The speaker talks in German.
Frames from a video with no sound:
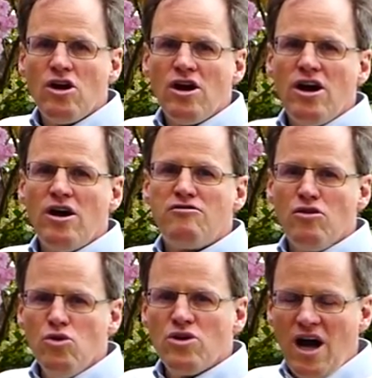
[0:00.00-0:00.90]
äh,
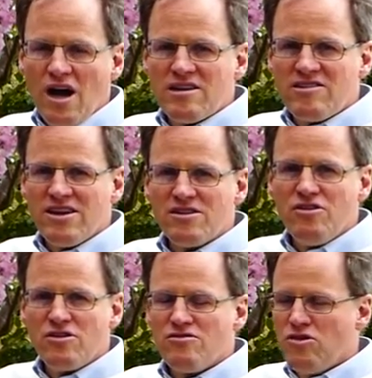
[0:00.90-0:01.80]
Flugaktien
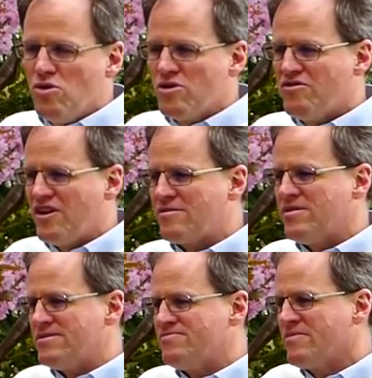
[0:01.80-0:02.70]
von
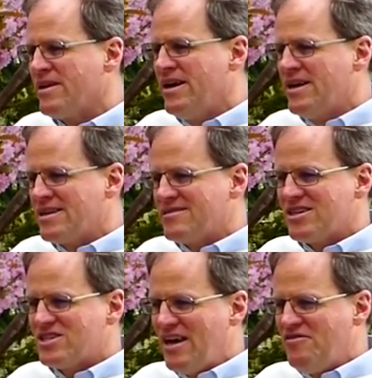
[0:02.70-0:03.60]
Flugfirmen. Das
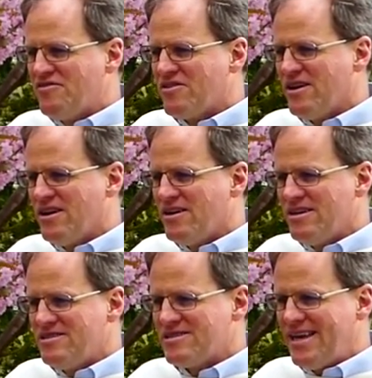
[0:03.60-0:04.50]
Geschäft äh,
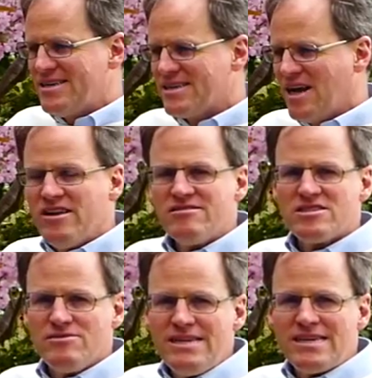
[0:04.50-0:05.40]
ist ein ganz
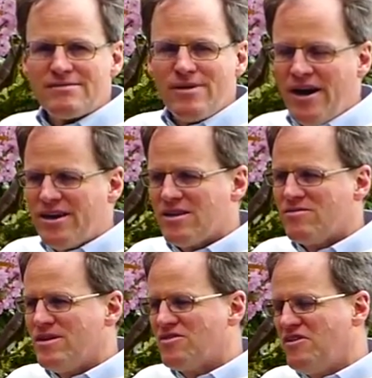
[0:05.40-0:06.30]
schwieriger Markt
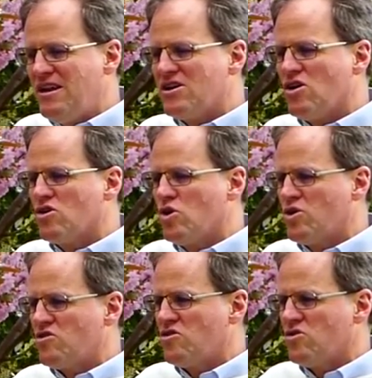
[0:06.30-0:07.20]
mit vielen
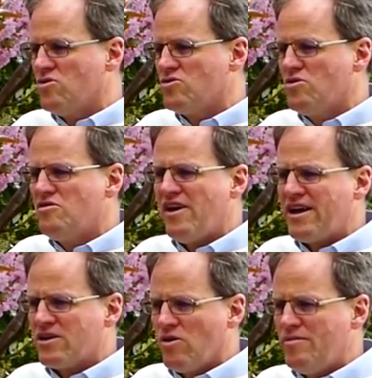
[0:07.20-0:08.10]
Konkursen und
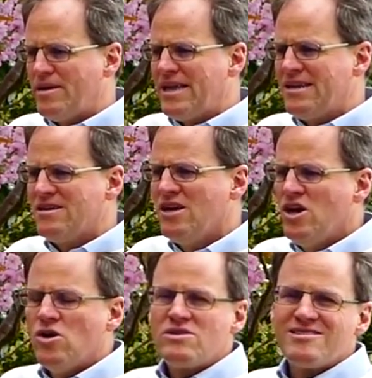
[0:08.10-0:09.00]
unfairen Neubeginnen
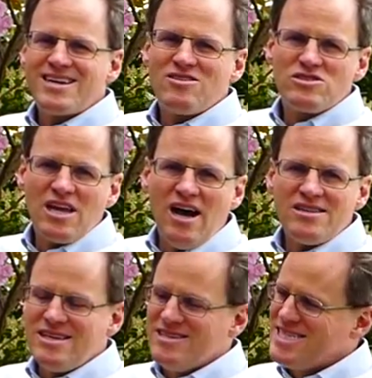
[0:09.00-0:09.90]
und das
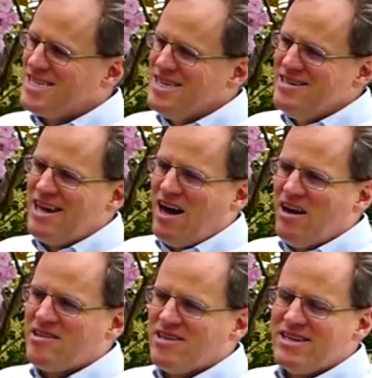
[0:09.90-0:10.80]
Resultat ist, diese
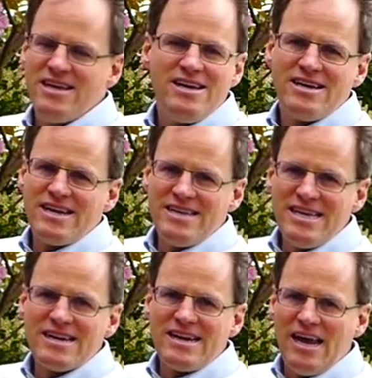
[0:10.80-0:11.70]
Aktien
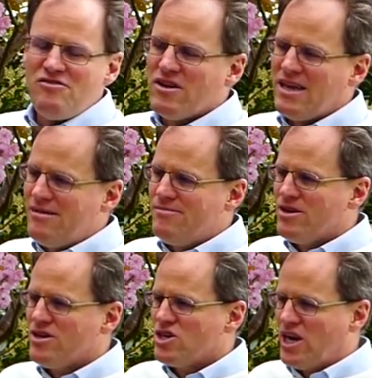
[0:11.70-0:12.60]
rendieren einfach immer
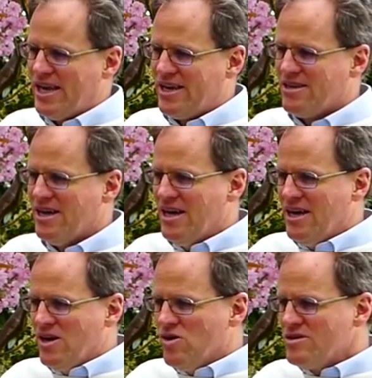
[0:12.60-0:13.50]
schlecht.
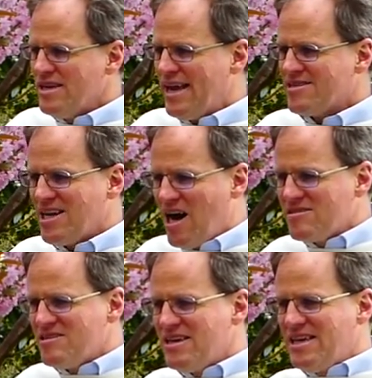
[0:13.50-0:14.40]
Und die nächste
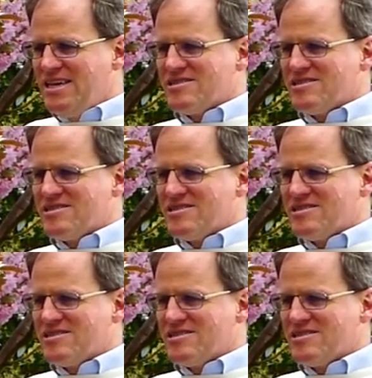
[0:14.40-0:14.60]
Aktie, die ich hier